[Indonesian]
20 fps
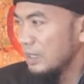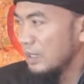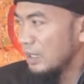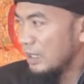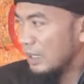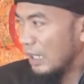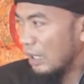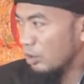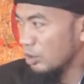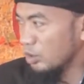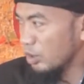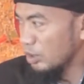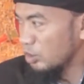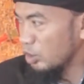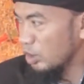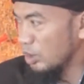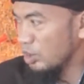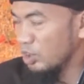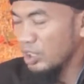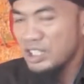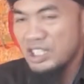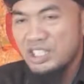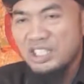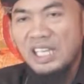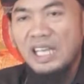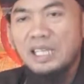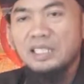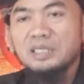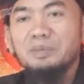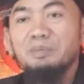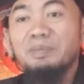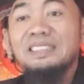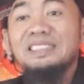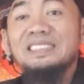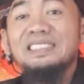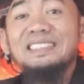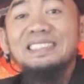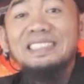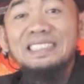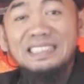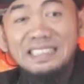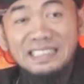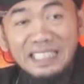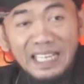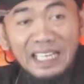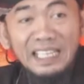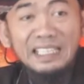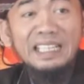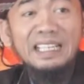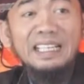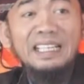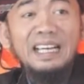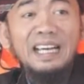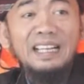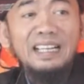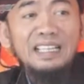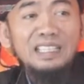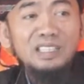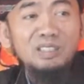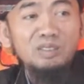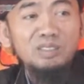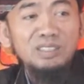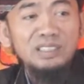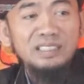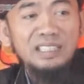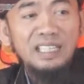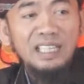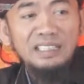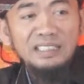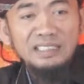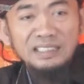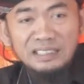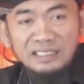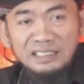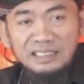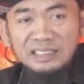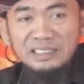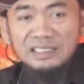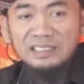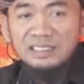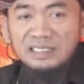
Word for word: Nah untuk itu di Indonesia semestinya negara Indonesia ini